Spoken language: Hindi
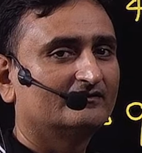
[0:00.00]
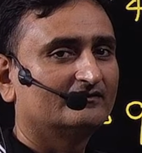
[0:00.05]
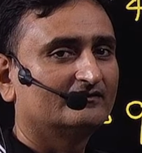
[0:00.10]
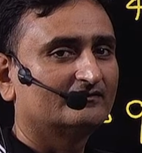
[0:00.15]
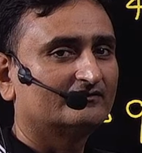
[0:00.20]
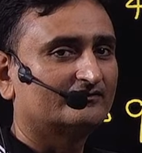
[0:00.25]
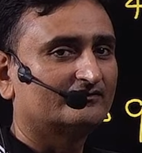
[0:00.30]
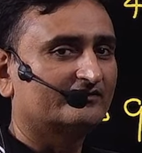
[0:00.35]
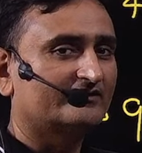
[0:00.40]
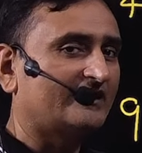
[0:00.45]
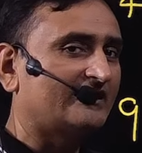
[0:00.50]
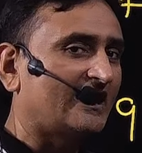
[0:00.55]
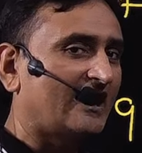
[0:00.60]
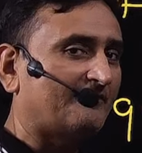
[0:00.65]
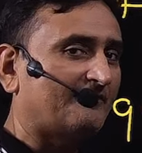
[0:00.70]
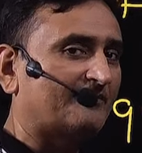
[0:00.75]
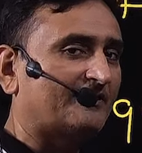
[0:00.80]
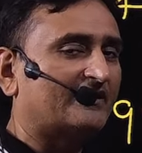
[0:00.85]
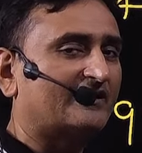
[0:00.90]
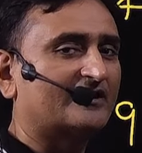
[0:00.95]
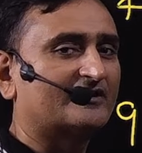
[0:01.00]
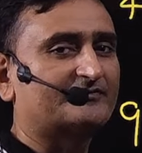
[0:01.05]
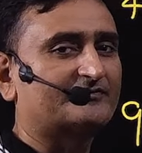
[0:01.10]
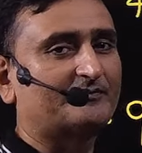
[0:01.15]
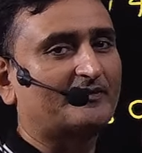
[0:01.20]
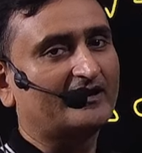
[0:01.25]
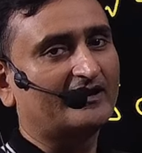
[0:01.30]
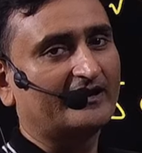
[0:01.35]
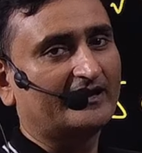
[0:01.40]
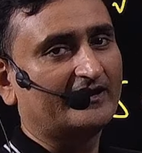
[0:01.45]
तो यही आपने गलत पढ़
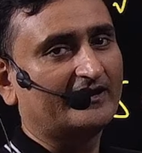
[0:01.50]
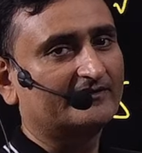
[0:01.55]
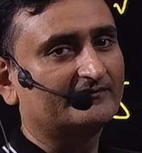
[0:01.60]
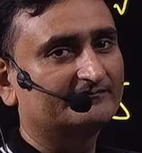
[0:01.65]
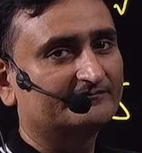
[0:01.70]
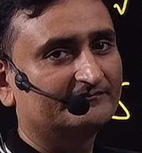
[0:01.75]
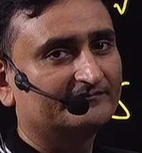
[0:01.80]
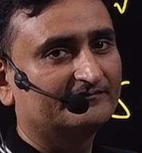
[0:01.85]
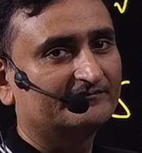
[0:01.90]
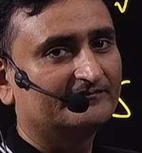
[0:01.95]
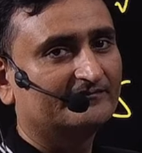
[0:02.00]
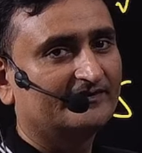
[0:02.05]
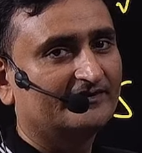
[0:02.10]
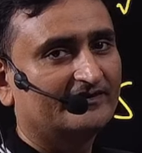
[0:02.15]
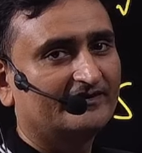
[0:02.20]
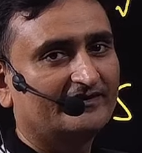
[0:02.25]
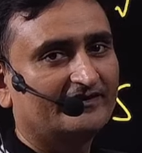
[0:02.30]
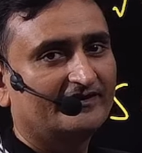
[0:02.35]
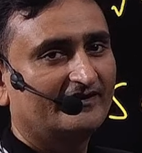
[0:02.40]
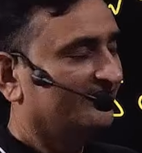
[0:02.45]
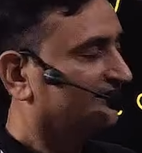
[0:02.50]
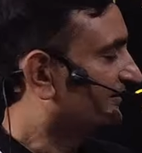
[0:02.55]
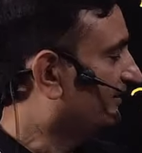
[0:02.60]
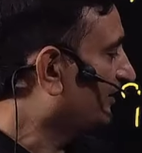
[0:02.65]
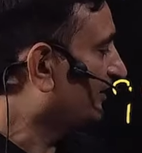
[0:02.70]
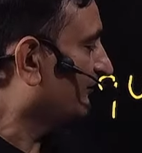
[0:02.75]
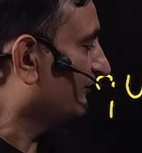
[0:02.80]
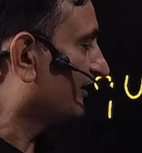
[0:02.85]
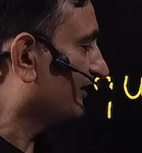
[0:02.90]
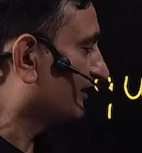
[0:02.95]
लिया ये
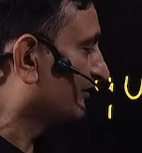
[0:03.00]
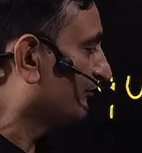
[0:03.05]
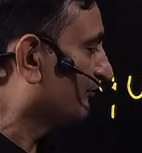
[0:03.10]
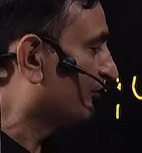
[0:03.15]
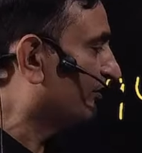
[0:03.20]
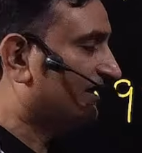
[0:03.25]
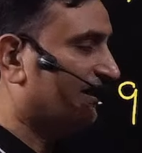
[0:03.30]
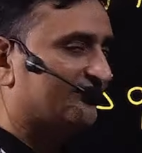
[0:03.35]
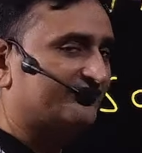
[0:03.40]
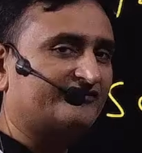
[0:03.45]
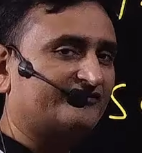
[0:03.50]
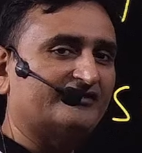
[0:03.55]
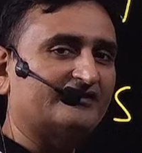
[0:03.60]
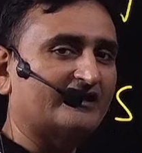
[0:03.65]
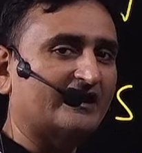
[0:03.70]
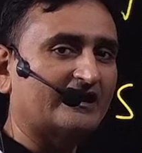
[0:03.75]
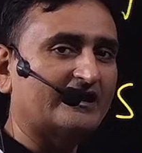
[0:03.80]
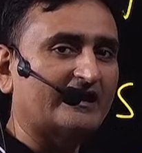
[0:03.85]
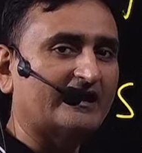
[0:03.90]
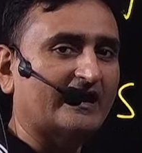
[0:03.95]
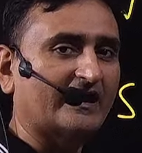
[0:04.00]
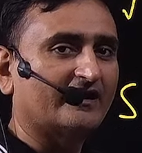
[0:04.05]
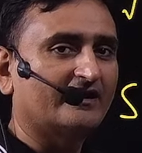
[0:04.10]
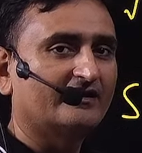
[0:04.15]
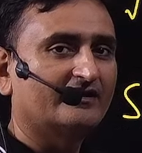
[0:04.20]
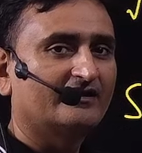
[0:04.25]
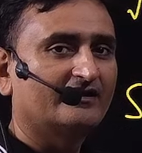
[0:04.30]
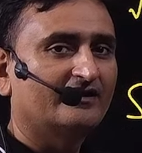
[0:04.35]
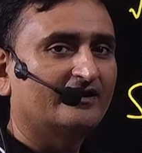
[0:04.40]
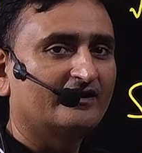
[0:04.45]
वर्गमूल का चिन्ह नहीं है
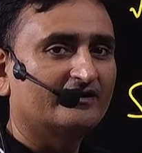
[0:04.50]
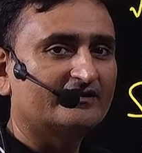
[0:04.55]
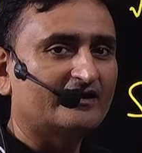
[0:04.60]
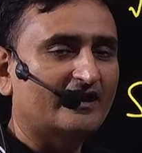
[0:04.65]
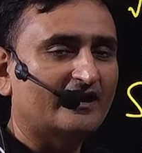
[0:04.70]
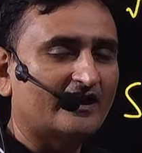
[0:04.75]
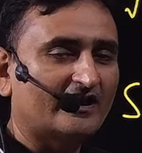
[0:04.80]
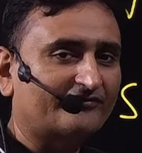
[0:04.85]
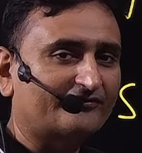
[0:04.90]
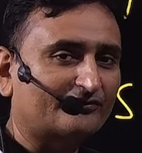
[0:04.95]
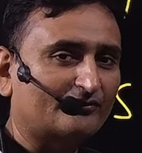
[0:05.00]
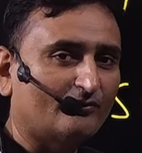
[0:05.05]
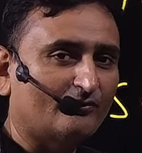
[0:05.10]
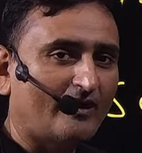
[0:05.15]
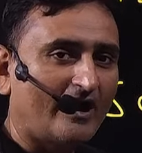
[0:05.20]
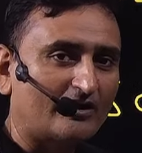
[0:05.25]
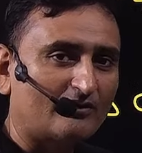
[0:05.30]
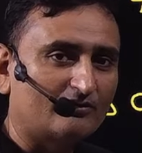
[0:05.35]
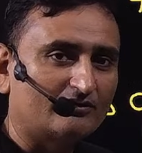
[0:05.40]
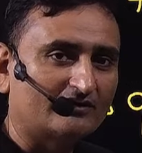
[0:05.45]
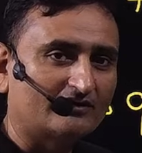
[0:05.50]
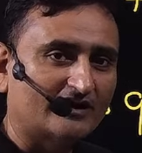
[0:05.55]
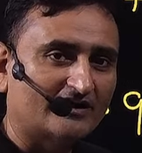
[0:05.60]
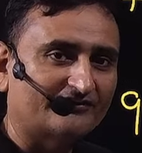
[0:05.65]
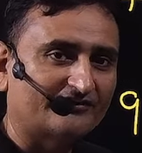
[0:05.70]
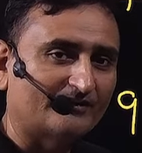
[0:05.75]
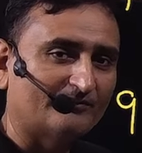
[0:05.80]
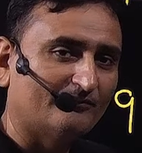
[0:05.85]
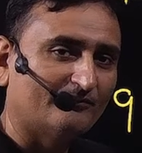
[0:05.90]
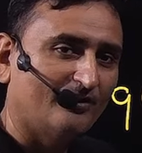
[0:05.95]
ये स्क्वायर रूट का
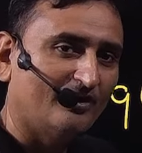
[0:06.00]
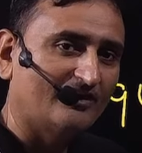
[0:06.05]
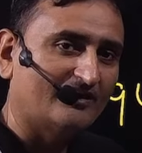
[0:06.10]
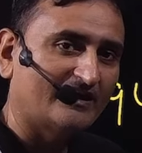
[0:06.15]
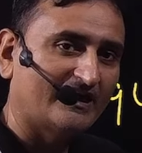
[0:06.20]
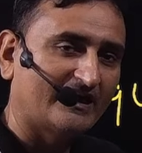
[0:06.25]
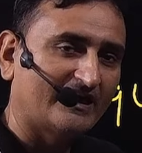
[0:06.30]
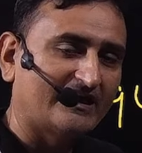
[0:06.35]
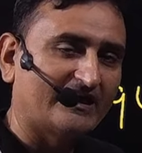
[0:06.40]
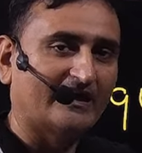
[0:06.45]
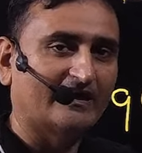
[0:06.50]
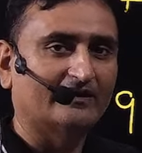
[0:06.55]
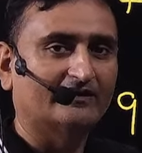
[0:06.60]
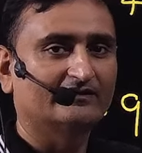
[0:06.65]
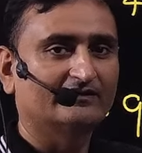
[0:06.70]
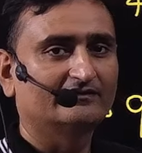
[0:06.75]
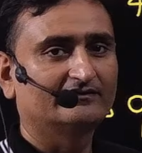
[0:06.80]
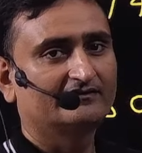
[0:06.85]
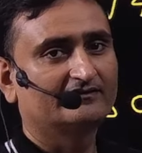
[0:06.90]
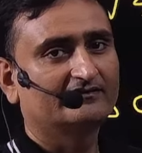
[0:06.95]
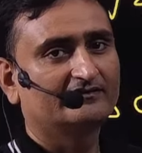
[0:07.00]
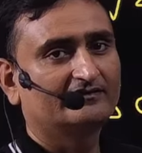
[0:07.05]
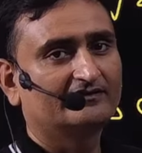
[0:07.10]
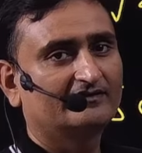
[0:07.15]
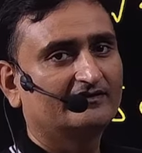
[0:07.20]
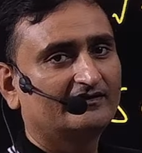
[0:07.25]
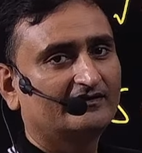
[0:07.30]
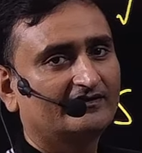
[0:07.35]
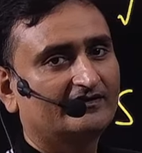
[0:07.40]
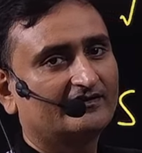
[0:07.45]
सिंबल नहीं है
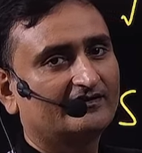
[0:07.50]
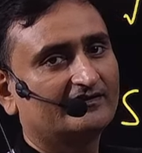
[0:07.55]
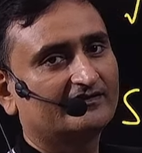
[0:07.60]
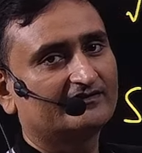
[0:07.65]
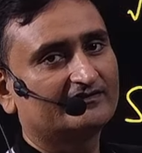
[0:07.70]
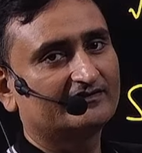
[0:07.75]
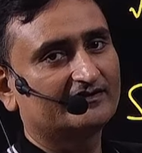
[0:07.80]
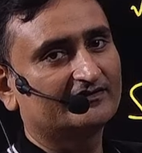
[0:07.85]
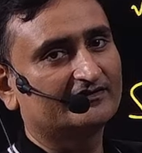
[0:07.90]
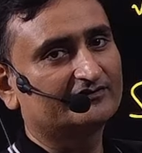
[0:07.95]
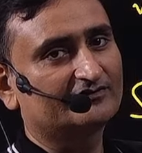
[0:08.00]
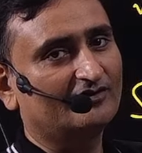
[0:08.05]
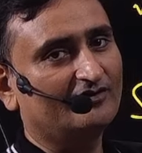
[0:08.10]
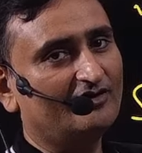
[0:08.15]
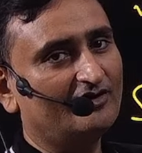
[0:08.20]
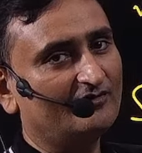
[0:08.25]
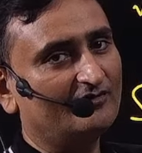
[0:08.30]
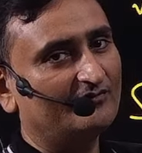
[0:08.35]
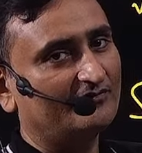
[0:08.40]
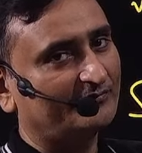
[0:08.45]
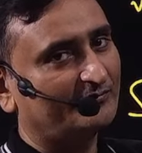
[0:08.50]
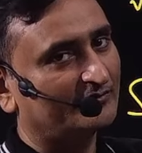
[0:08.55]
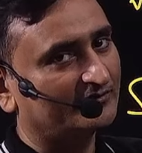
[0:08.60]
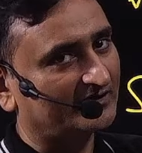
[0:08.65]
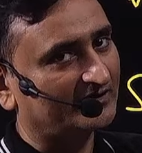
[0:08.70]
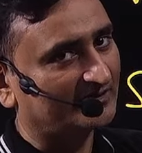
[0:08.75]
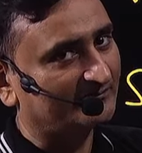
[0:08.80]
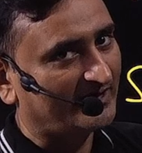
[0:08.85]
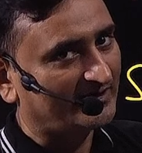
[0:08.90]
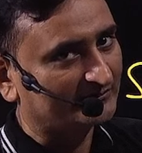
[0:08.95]
ये तो और विस्फोटक
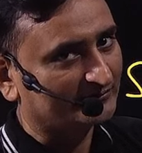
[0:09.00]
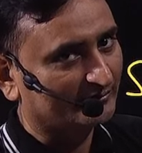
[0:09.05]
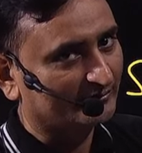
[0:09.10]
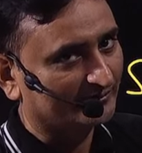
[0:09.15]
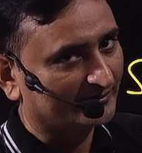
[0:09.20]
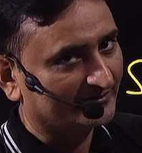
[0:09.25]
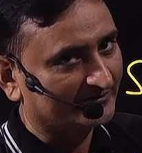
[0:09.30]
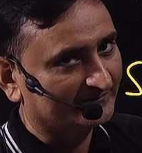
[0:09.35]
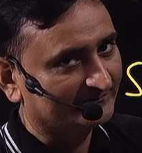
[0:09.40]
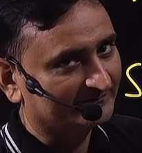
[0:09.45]
बात हो गई